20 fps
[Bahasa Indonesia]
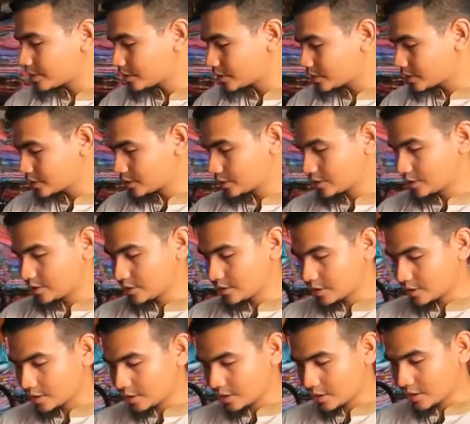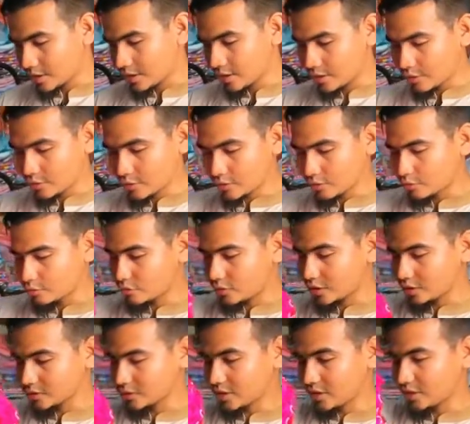uh, uh, orang
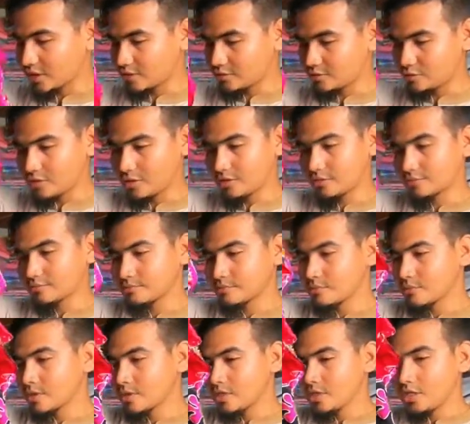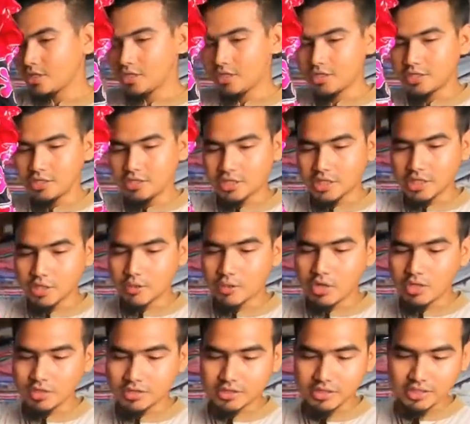gudang saya juga ini
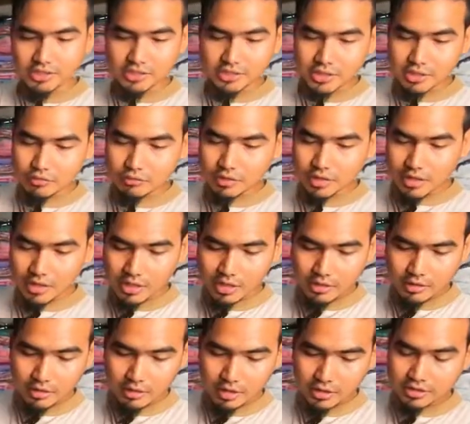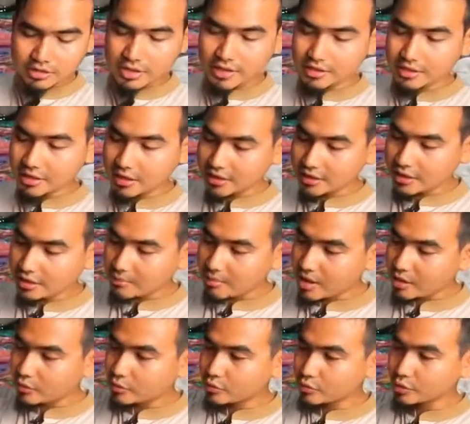kualitasnya udah e, jahitannya
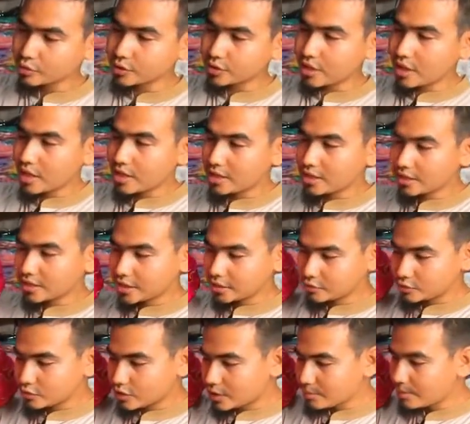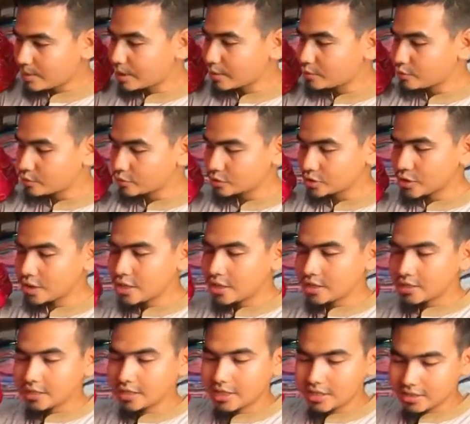bagus kainnya juga bagus
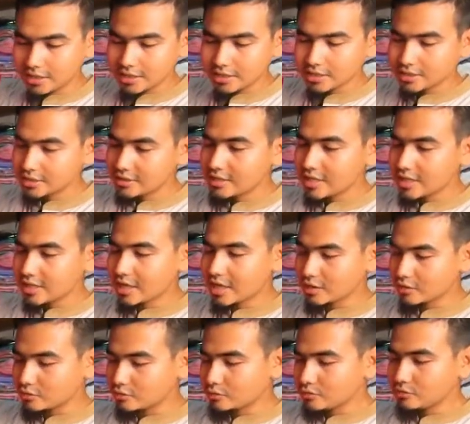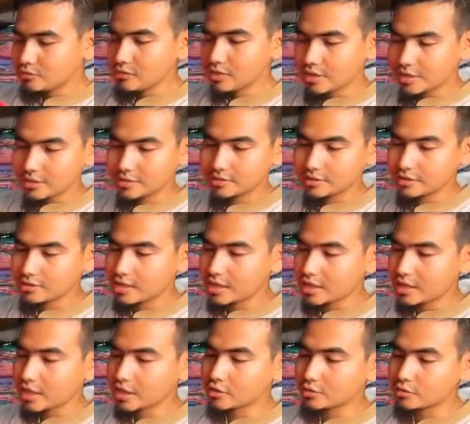dan ini tidak kaku ya tidak
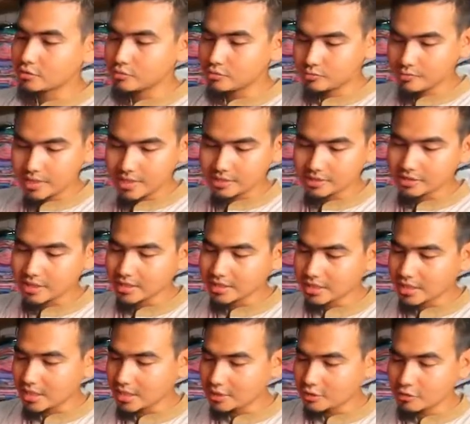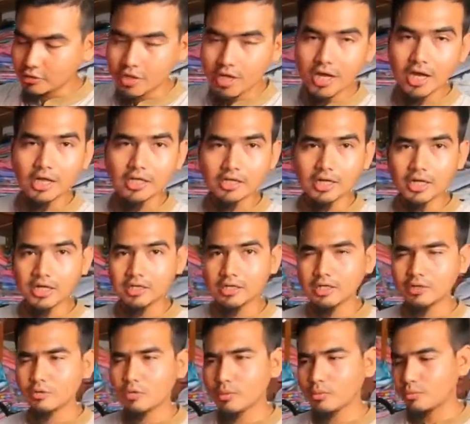kaku biasanya itu yang
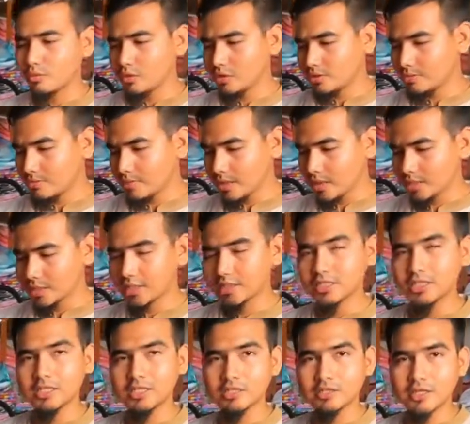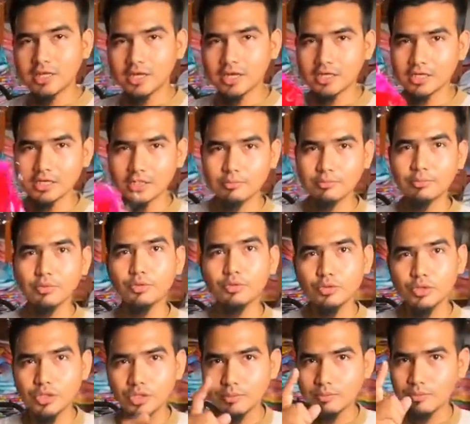harga-harga 25 nanti kita akan review
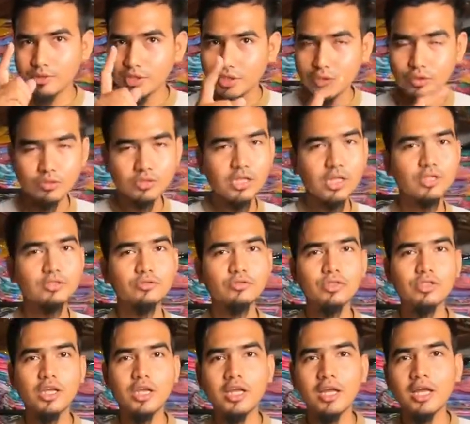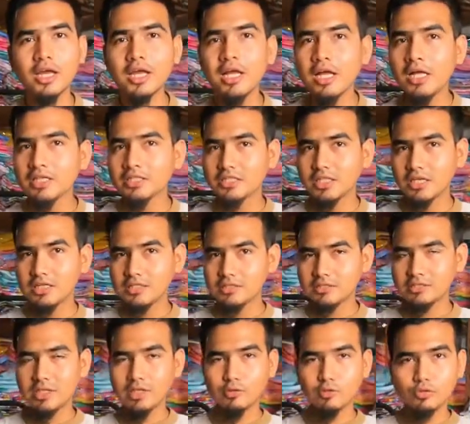di video selanjutnya ya jadi
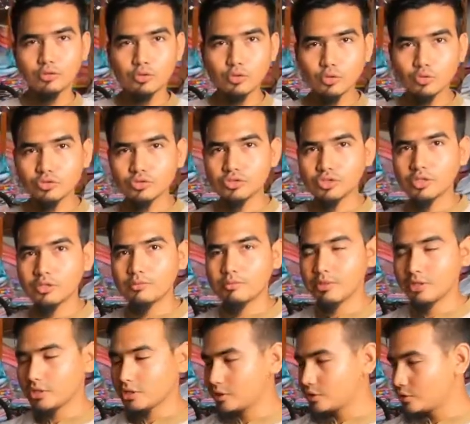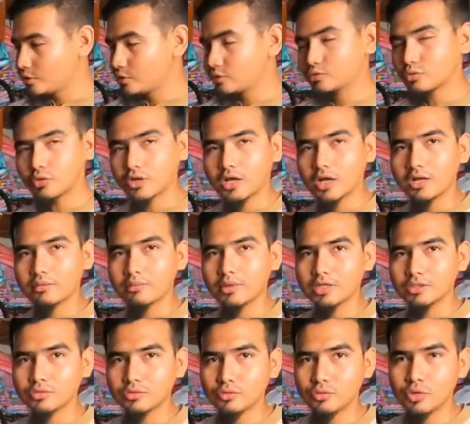stay tune terus di video juragan
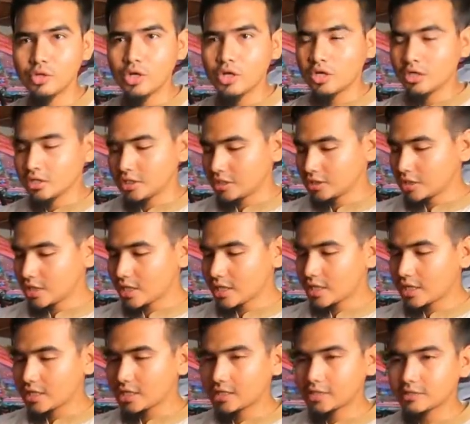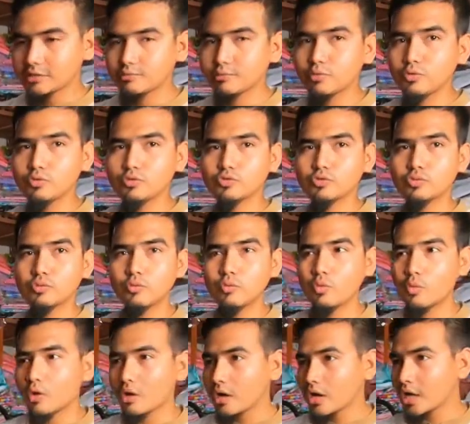baju kita akan review
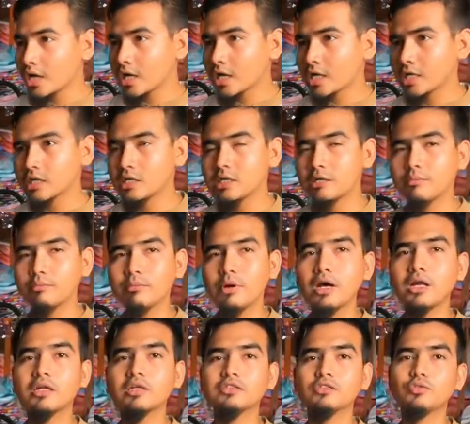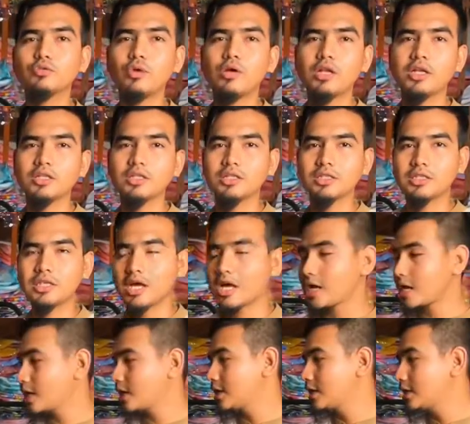semua barang jualan
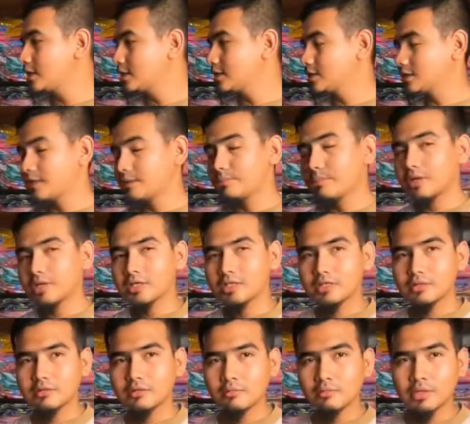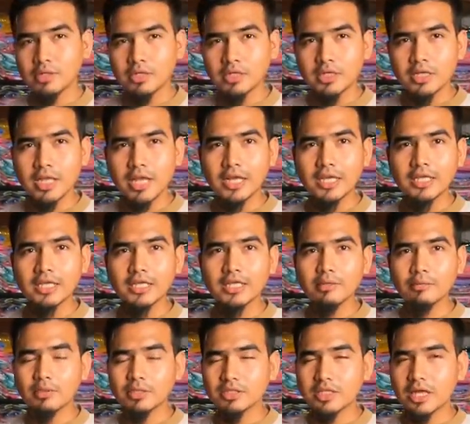kita dan bagi teman-teman yang
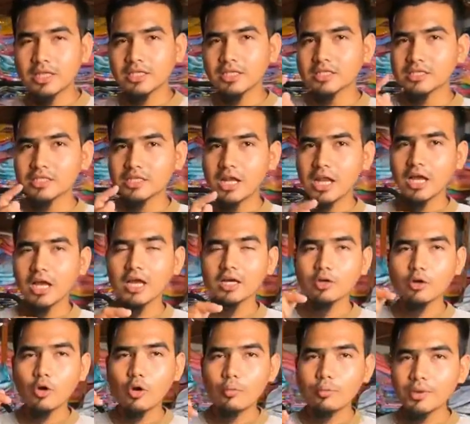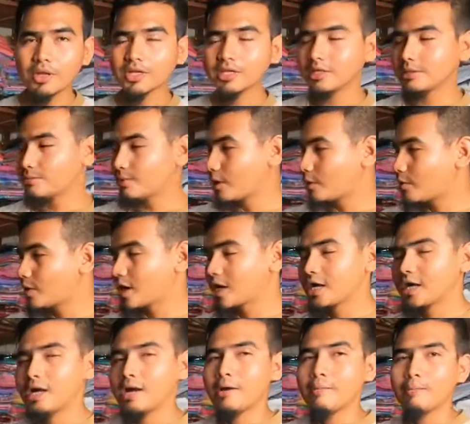ingin bertanya silahkan komen di bawah
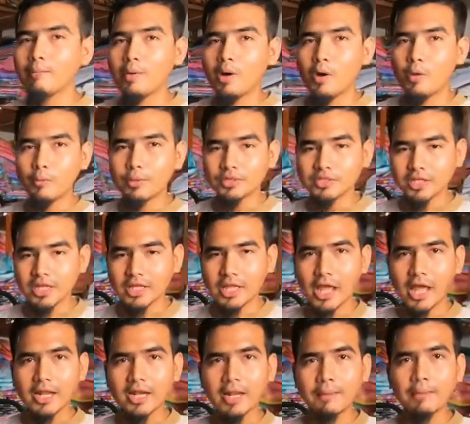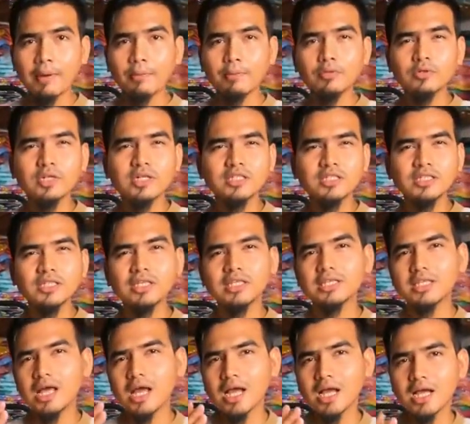mau pertanyaan apapun nanti
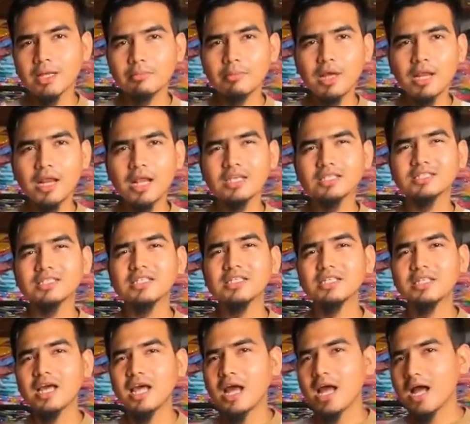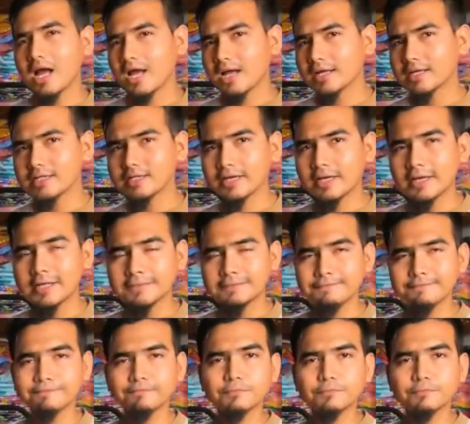kita akan balas kita akan